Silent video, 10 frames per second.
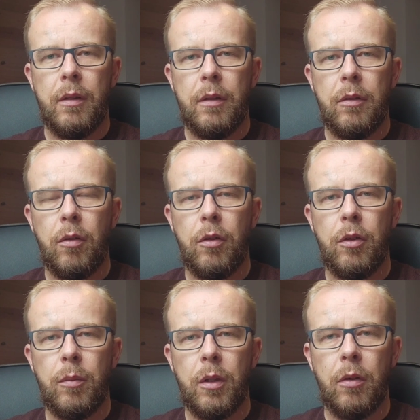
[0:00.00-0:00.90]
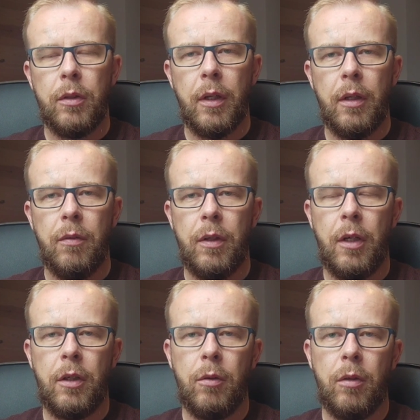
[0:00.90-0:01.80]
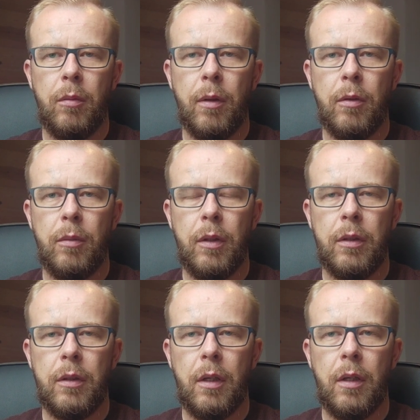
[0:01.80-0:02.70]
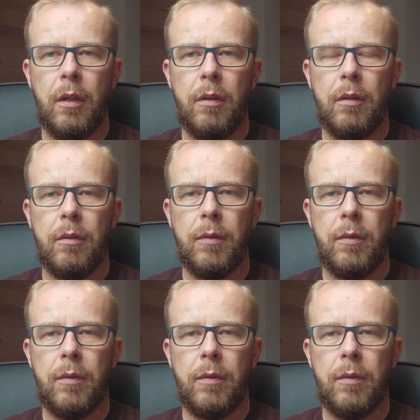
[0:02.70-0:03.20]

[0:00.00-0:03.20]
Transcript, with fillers: Y, dotyczą tych ostatnich wydarzeń, które miały miejsce y,